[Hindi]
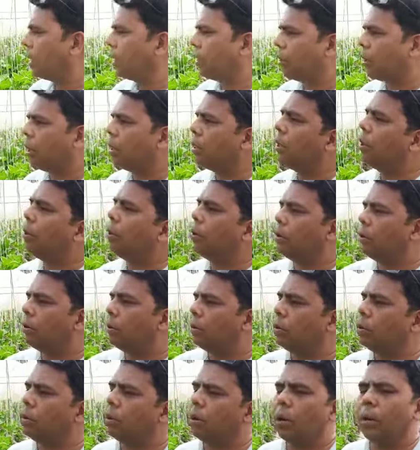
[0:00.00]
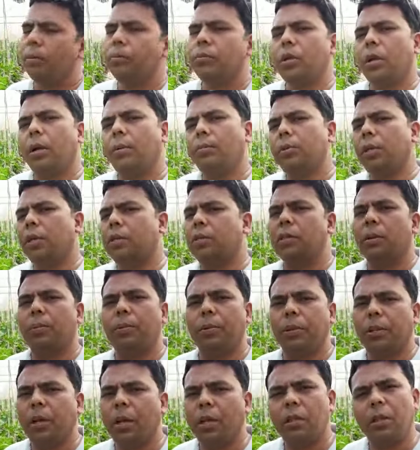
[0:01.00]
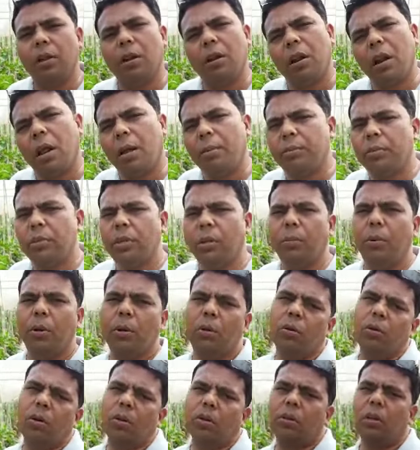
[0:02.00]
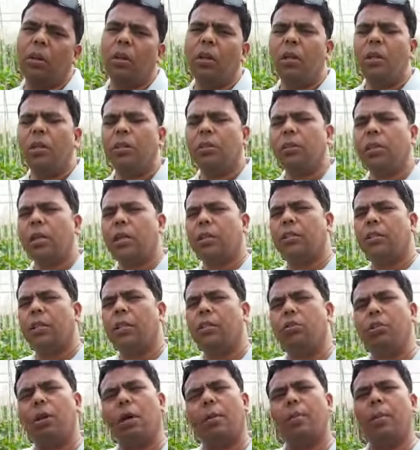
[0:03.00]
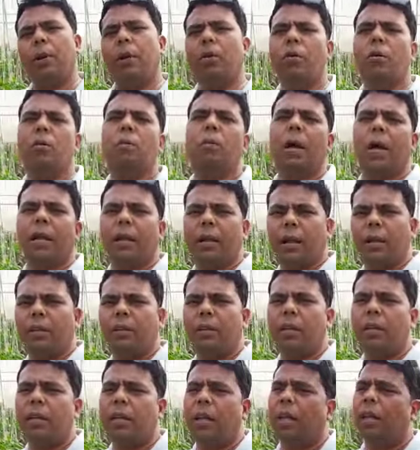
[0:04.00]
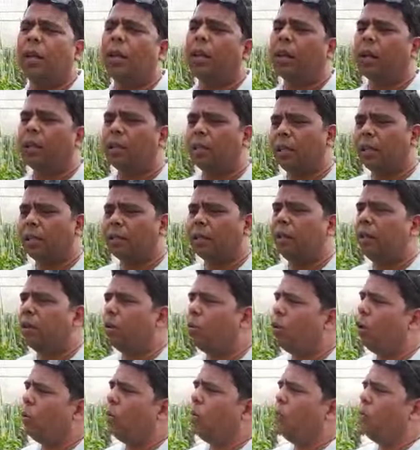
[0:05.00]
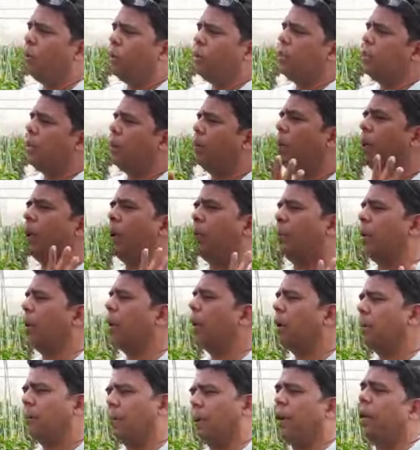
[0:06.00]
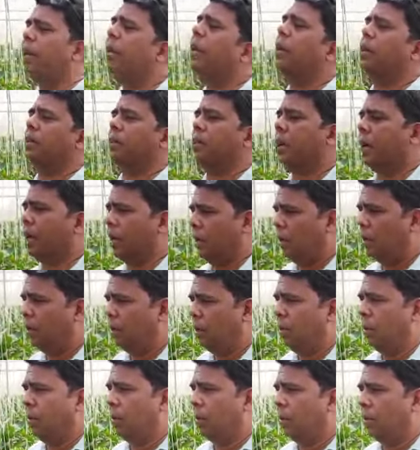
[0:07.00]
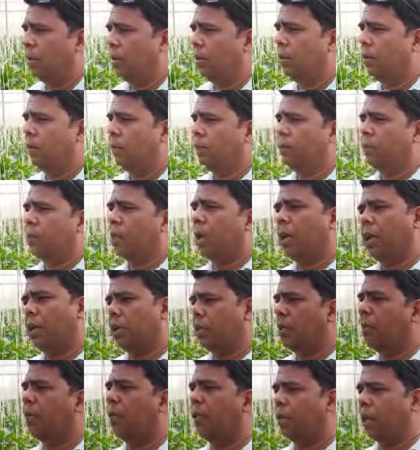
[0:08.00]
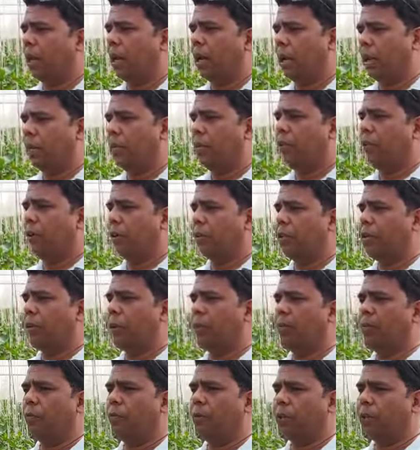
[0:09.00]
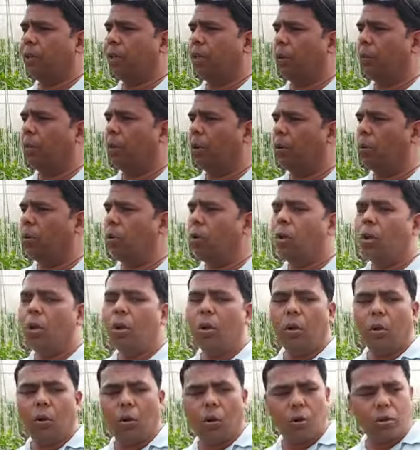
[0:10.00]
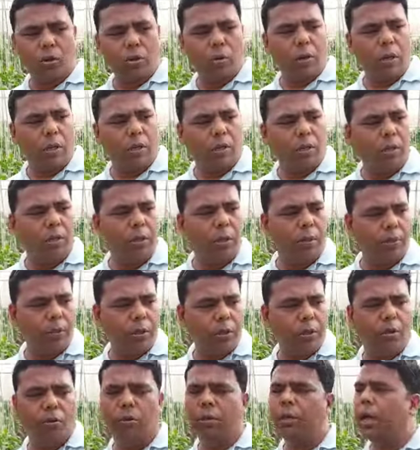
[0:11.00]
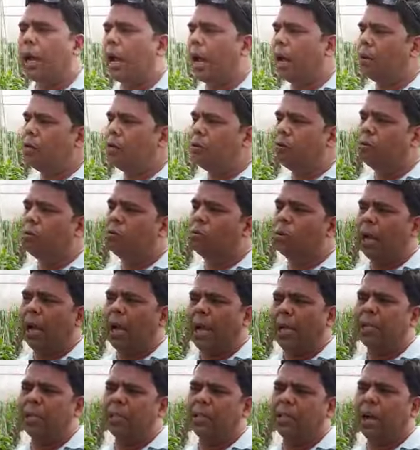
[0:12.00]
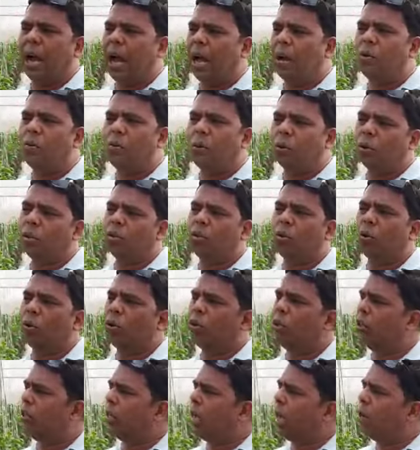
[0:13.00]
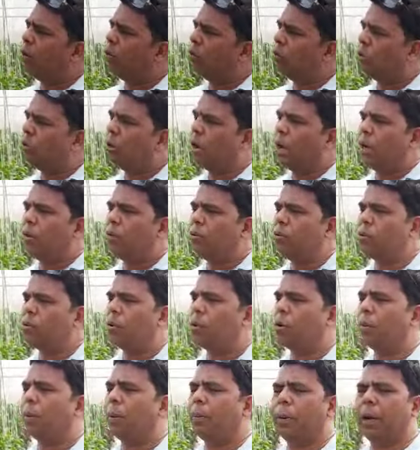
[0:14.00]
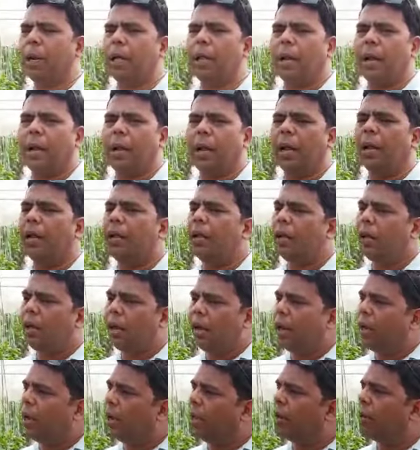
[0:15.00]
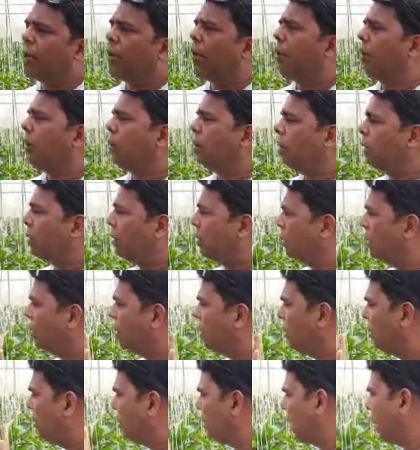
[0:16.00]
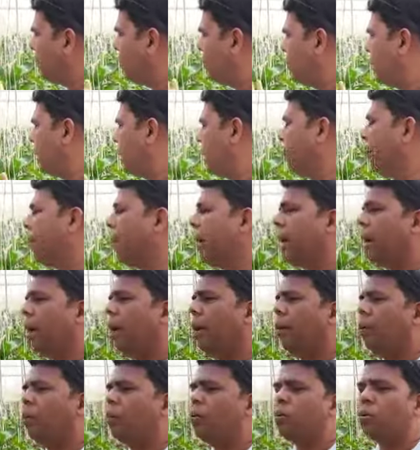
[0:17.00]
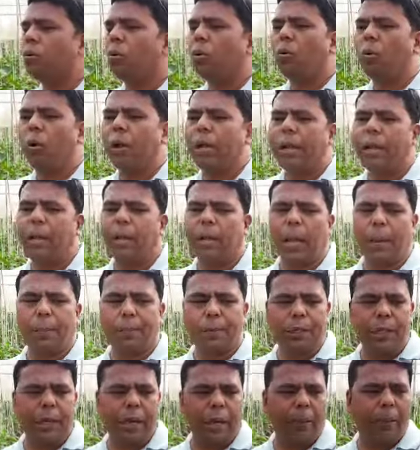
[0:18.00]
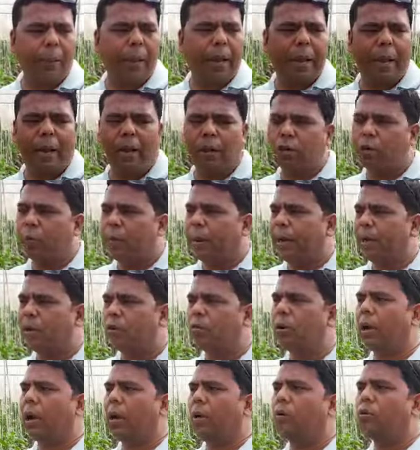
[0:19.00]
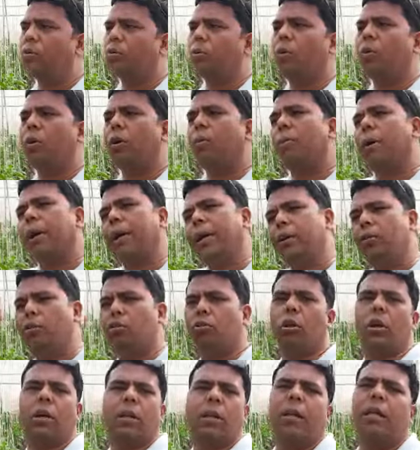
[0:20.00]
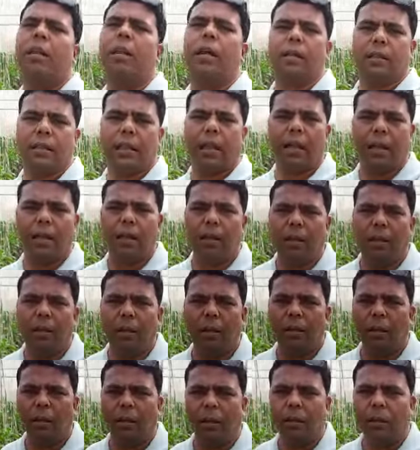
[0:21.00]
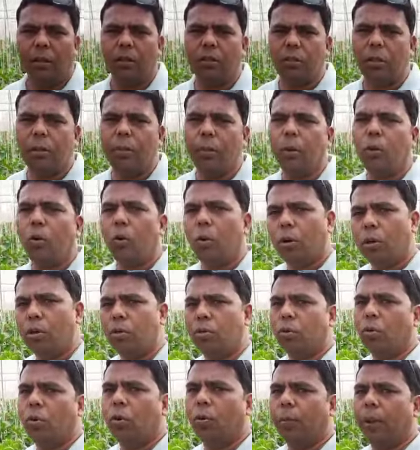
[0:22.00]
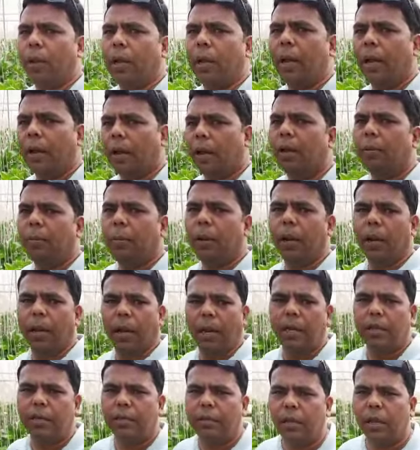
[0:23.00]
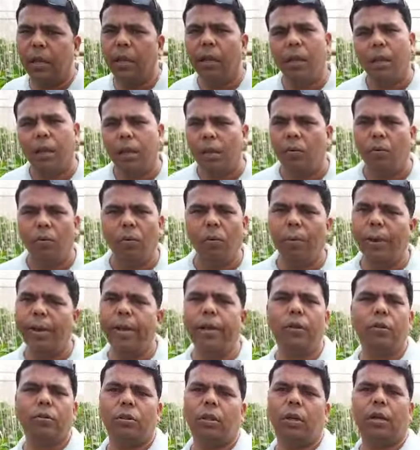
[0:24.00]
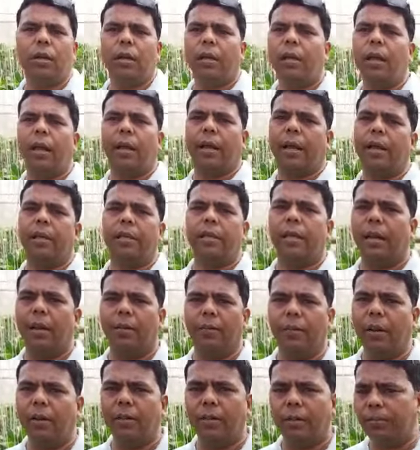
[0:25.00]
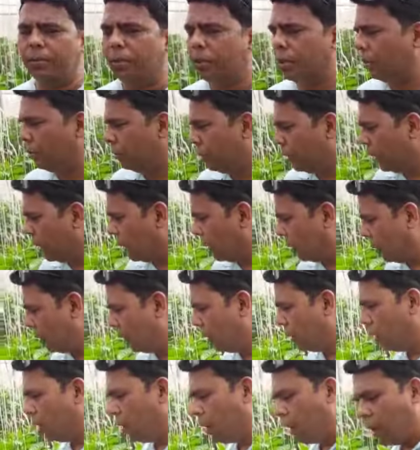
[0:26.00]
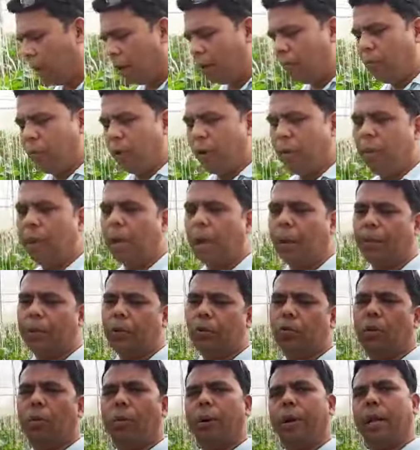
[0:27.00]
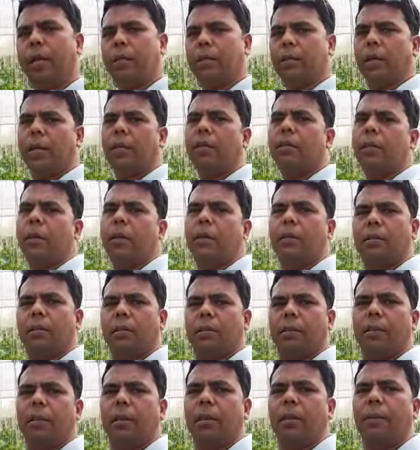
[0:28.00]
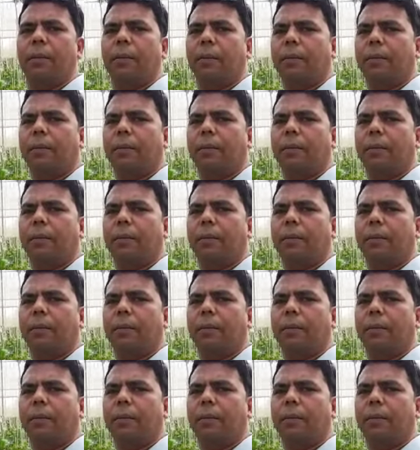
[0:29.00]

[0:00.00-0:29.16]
हैं कितने दिन और कम से कम 10 से 15 दिन आराम से बिल्कुल दस दिन तो आप बिल्कुल मानकर चलिए लेकिन 10 दिन कोई भी वेजिटेबल अपने घर पे नहीं रखता चाहे किसी भी तरह की भी वेजिटे, वेजिटेबल हो और जो कच्ची सब्जी होती है आलू है जैसे आलू को तो छोड़ दीजिए आलू तो आलू स्टोर में पड़ा रहेगा लेकिन कैप्सिकम है उसको कोई कैप्सिकम है टोमेटो है उसको कोई महीनों तक नहीं रखता है किसी भी कोल्ड स्टोर में या कहीं भी लगा लीजिए वो महीनों तक नहीं रखे जाने वाली सब्जियाँ होती हैं लेकिन फिर भी आप इसको बड़े आसानी से रख सकते हैं